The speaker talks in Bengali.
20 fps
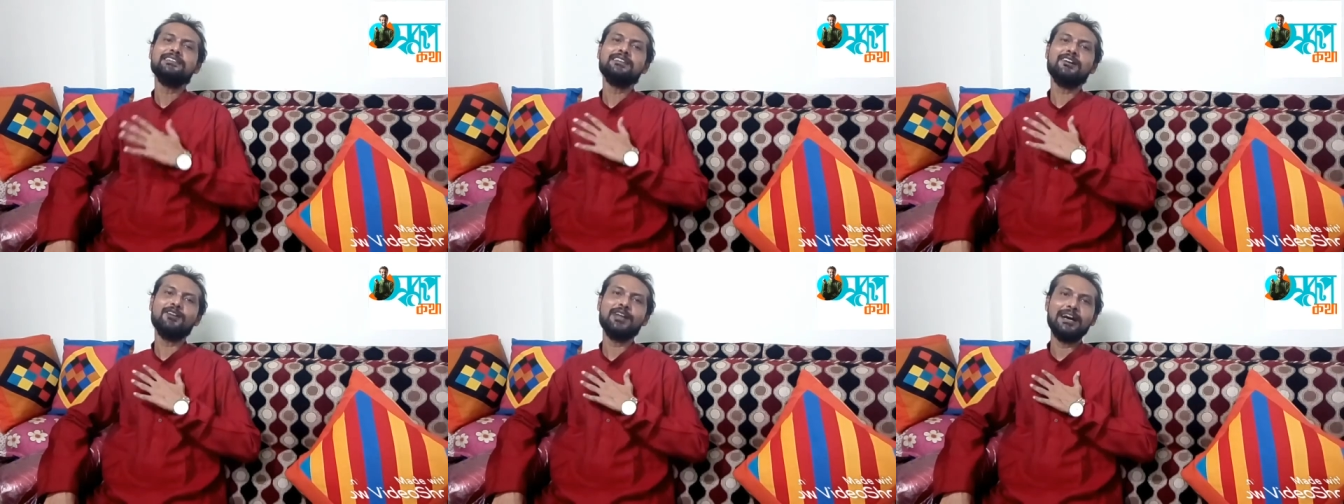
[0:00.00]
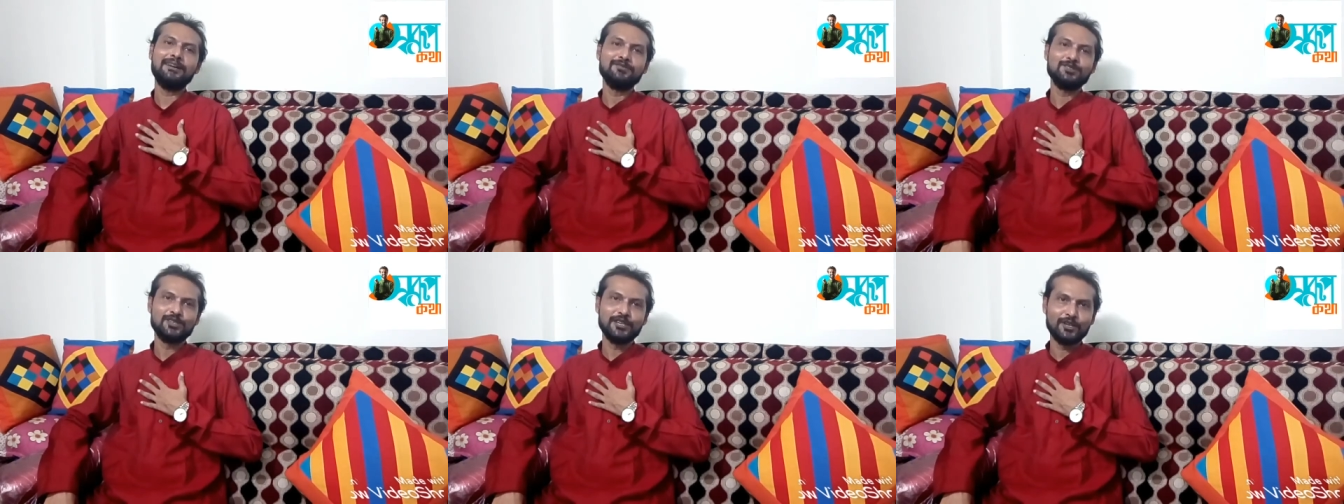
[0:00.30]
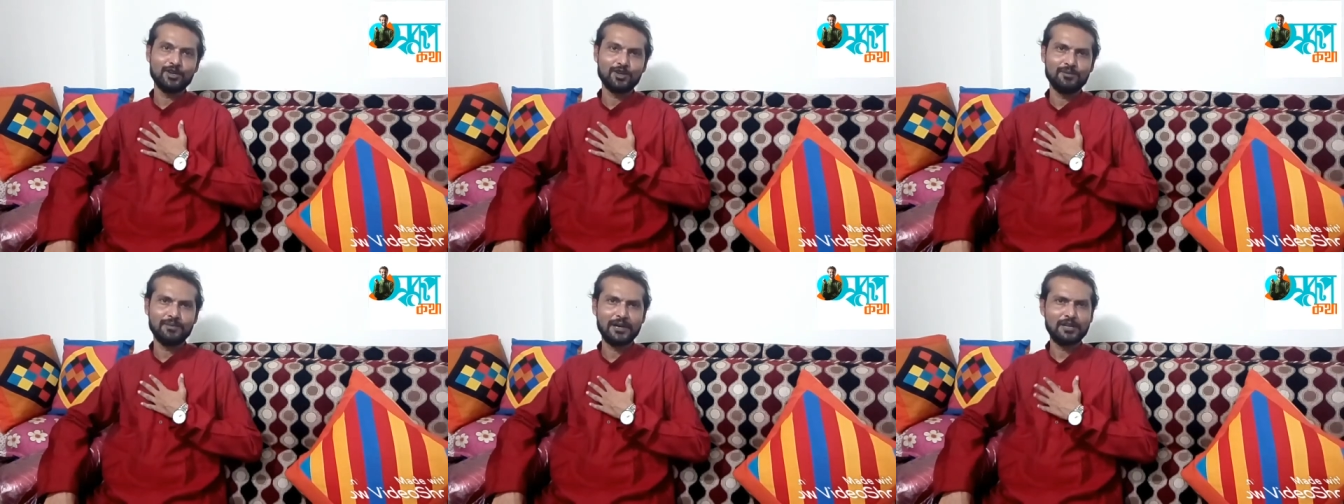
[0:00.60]
নাহলে আমি তো
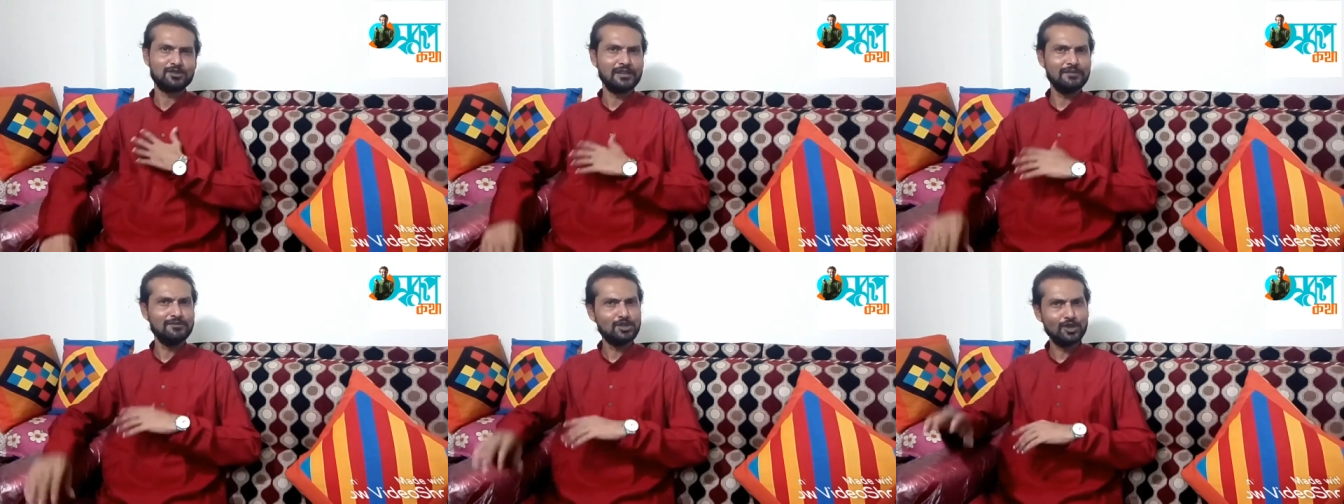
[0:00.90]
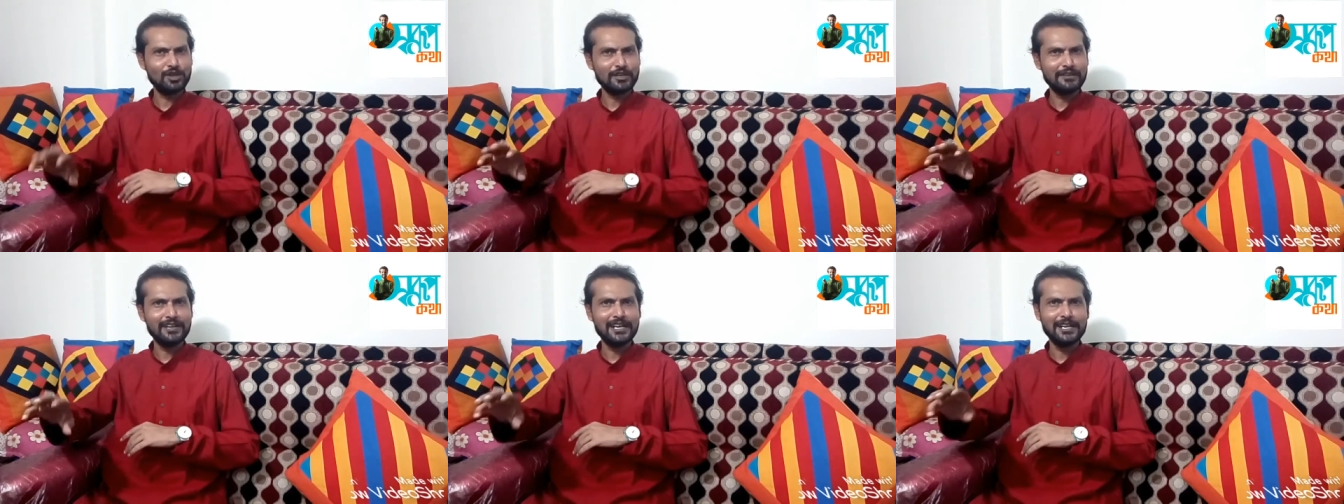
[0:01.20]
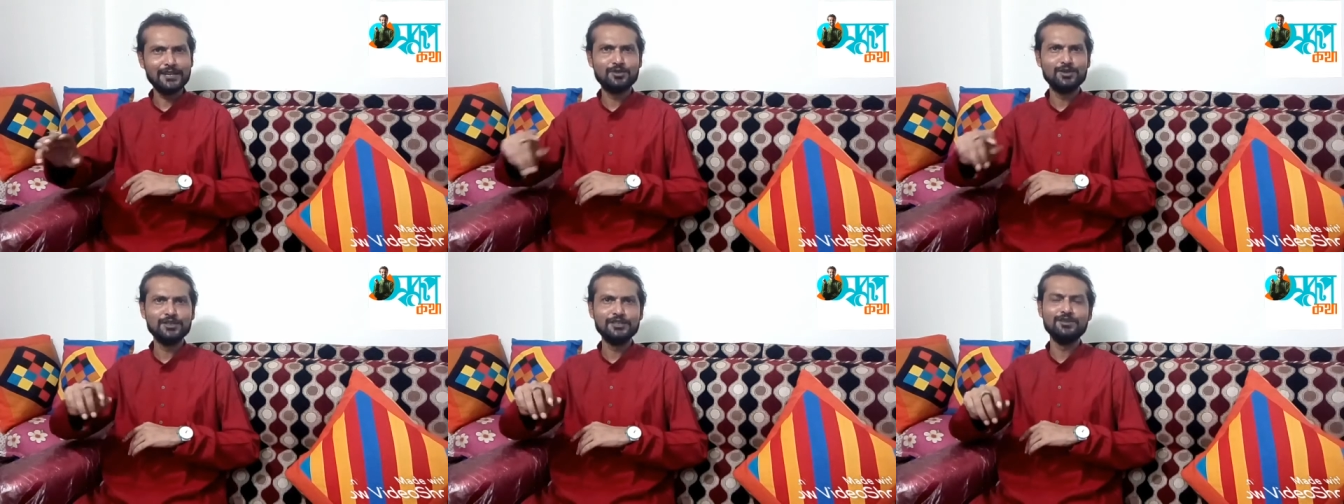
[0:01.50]
এরকম মানুষ আমি
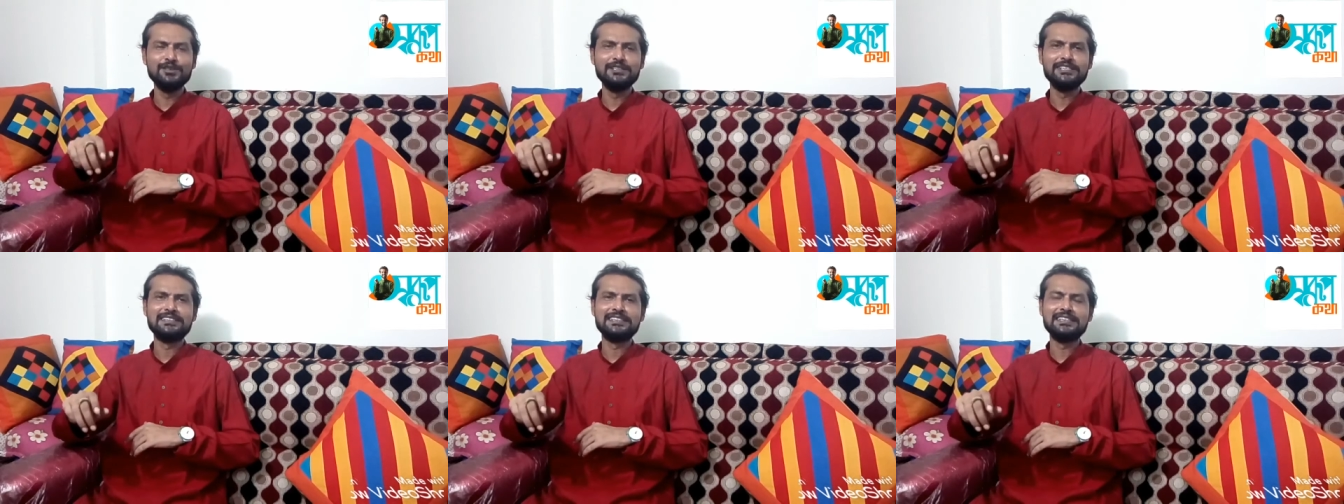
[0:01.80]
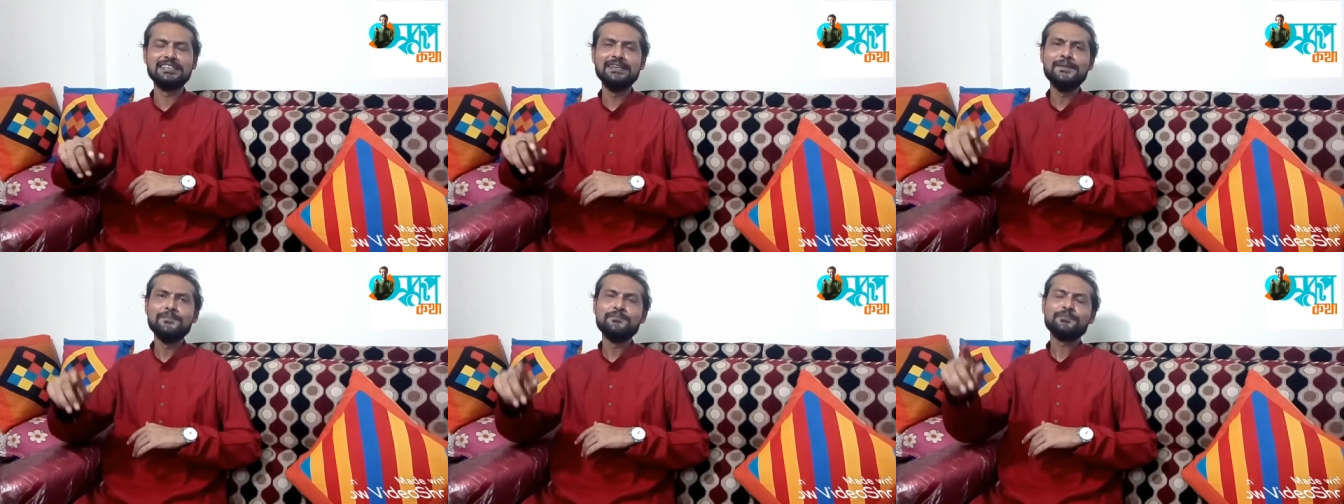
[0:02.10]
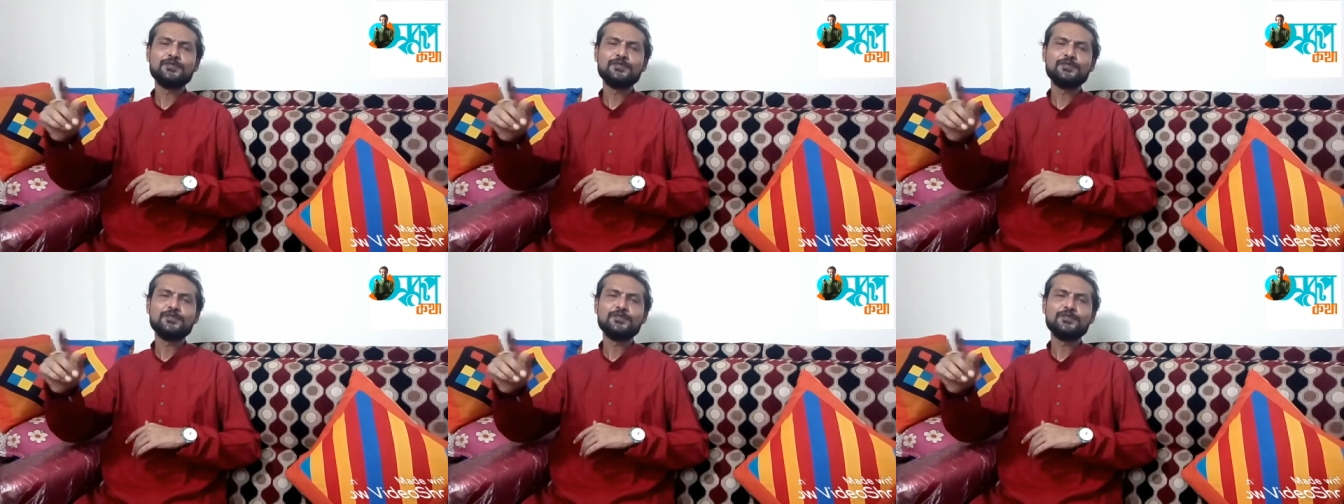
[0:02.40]
ছোটোবেলায় ঘুড়ি উড়িয়েছি